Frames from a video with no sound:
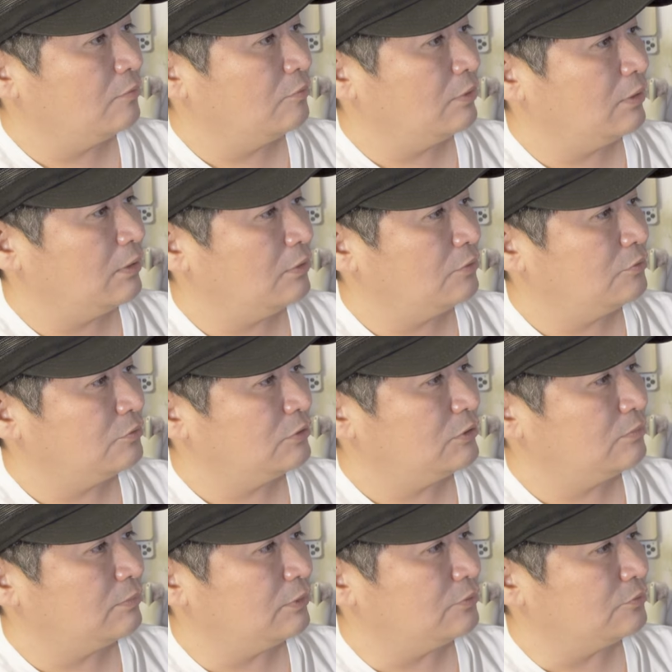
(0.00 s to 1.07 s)
声優
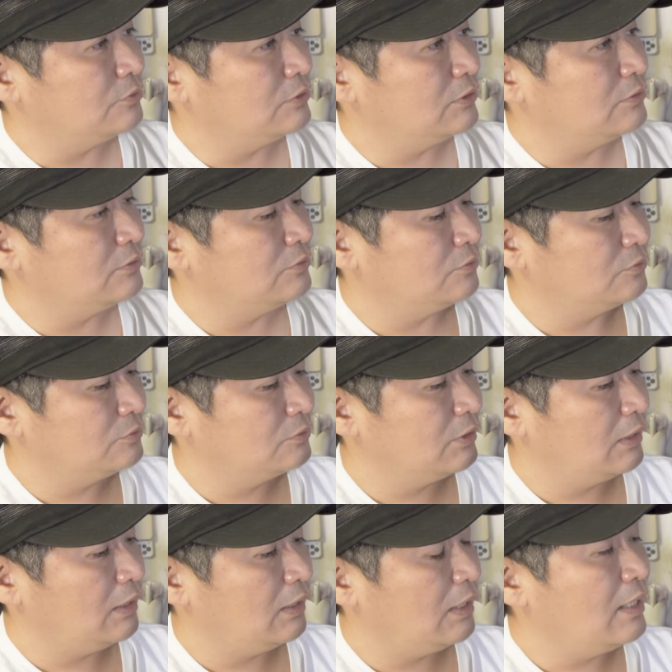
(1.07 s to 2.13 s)
ジンバルの接続
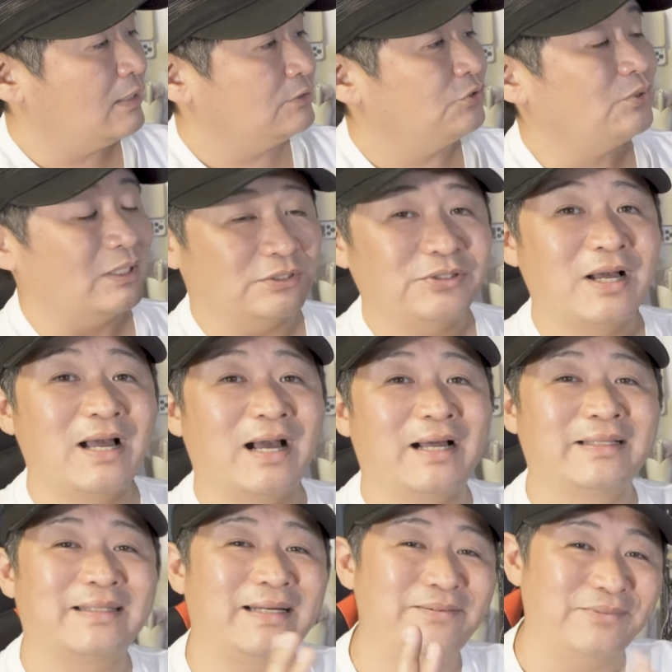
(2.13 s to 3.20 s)
が、あ、そうか、それは
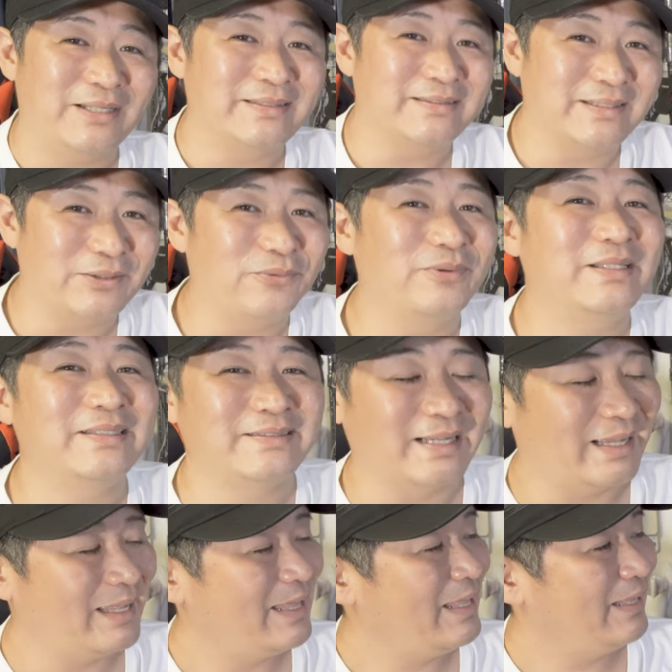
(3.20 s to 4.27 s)
当たり前ですね。ごめんなさ
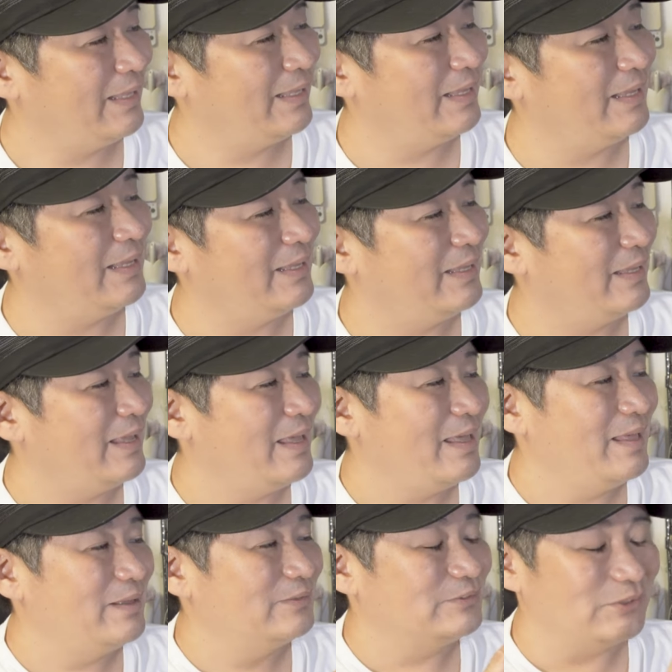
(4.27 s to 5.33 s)
い。
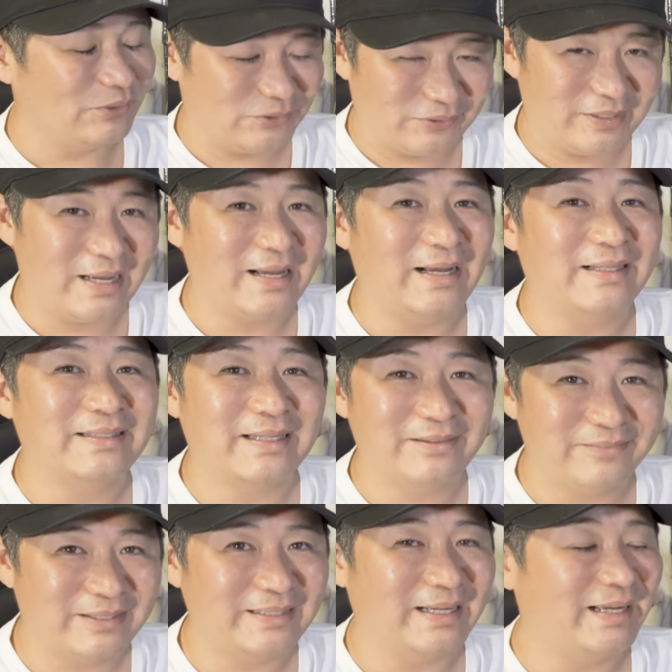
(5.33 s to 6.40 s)
えー、そう、当た
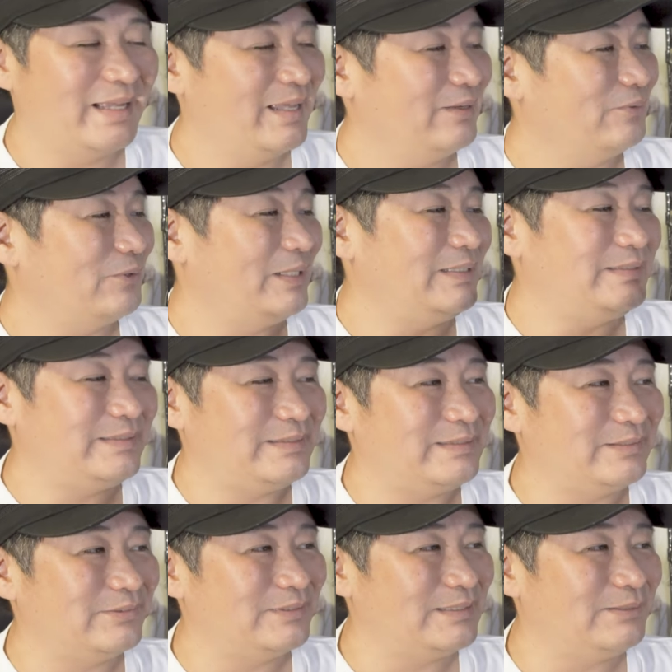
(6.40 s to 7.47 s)
り前だ。これ、一
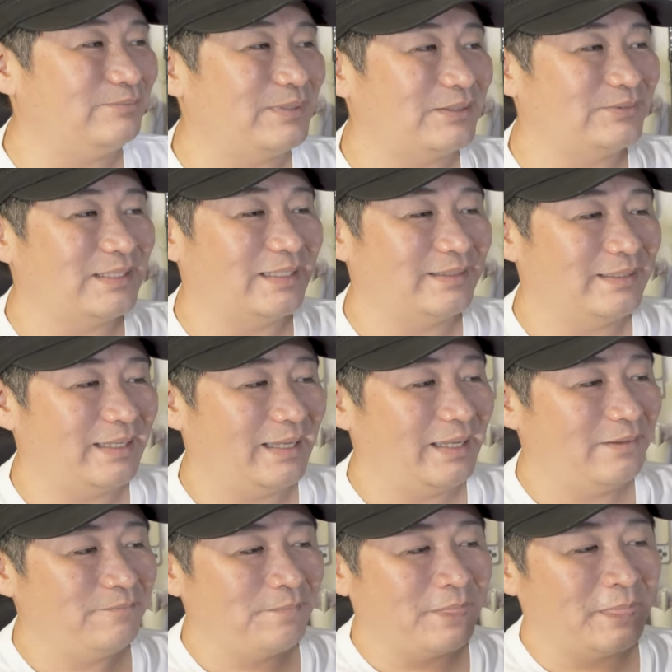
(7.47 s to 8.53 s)
軸ジンバルなん
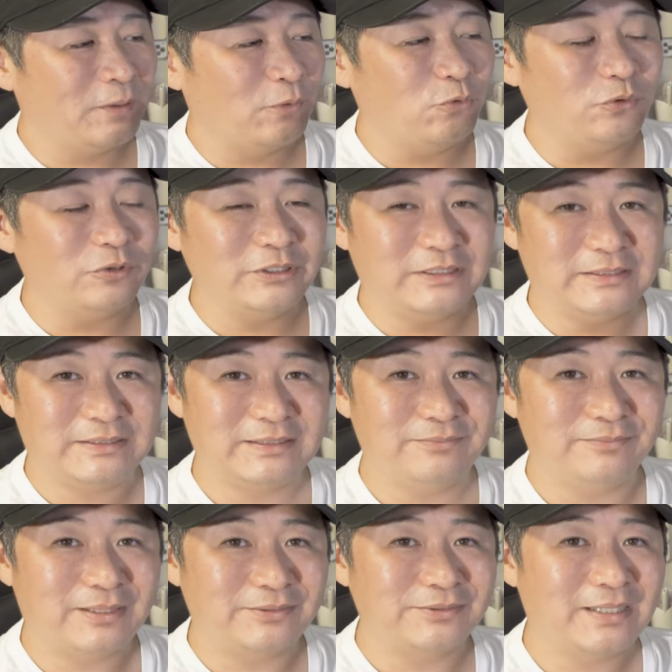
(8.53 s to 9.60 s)
で、ここに
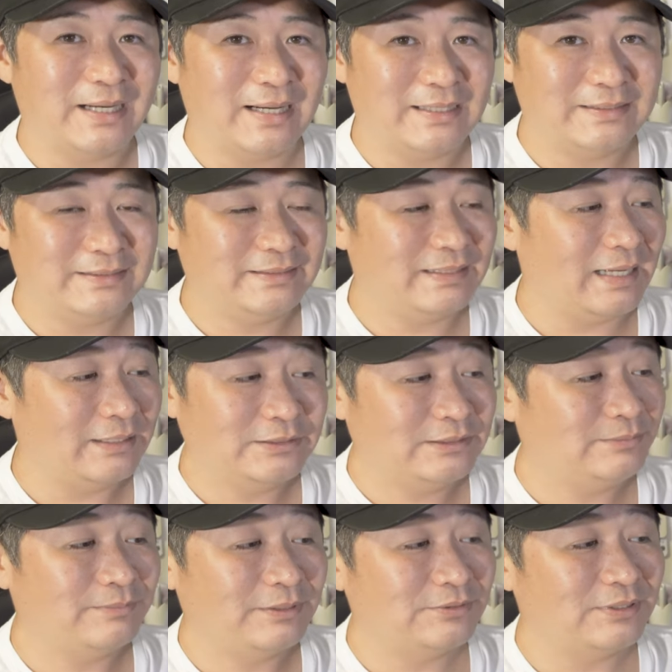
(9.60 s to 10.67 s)
ジンバルが入あ
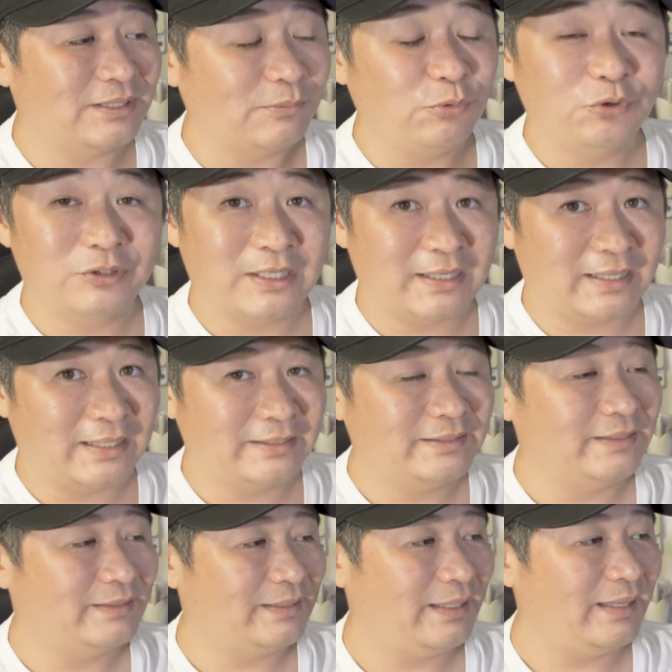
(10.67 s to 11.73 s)
ジンバルっていうかモーターが入っ
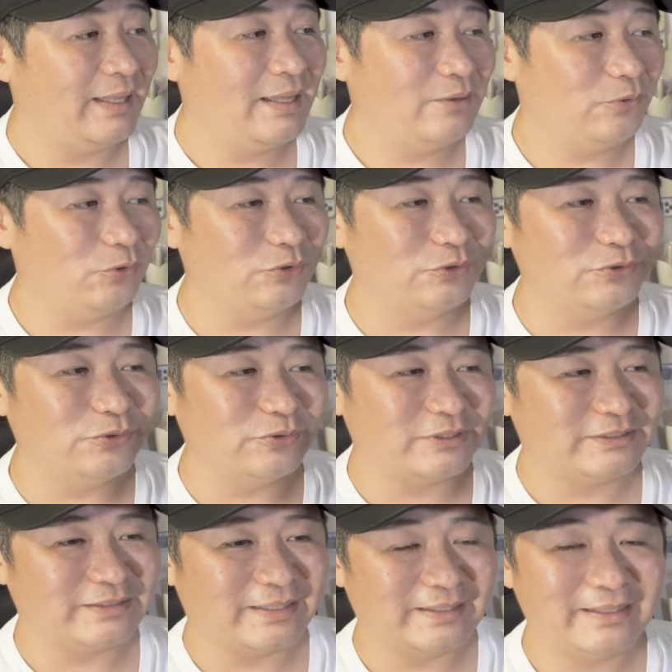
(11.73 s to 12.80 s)
ててこの動き
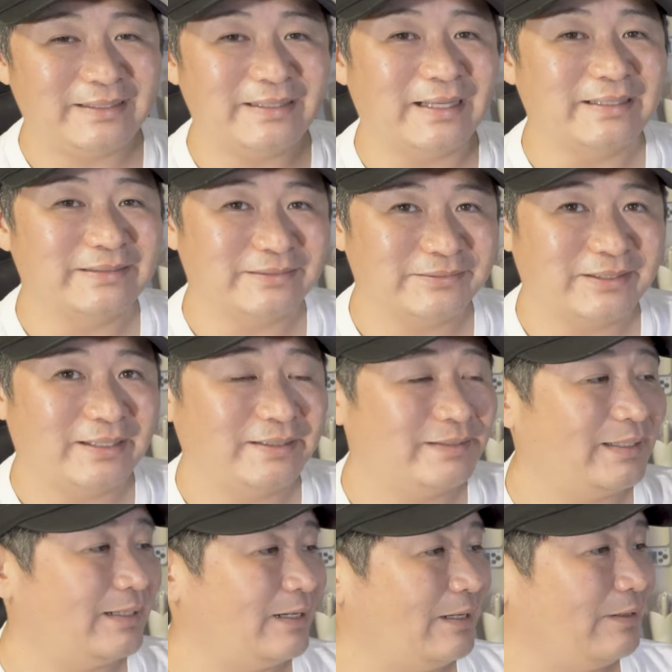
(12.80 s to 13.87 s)
しかできないですね
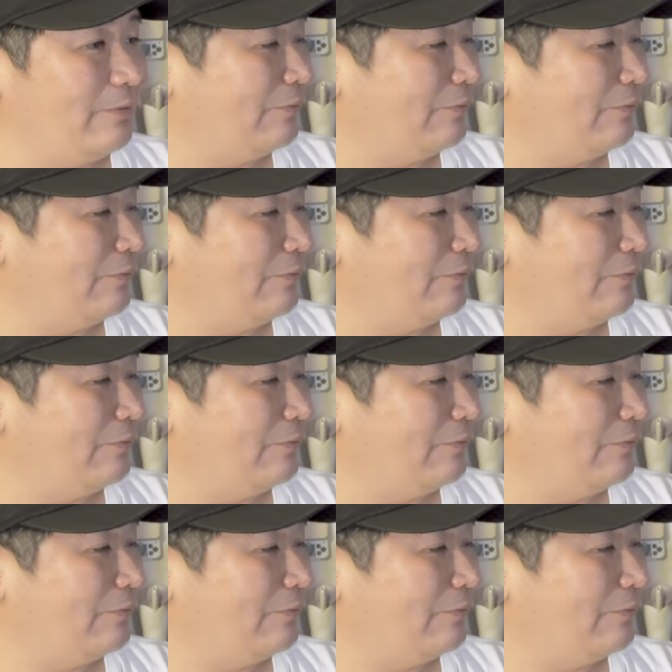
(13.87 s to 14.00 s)
だから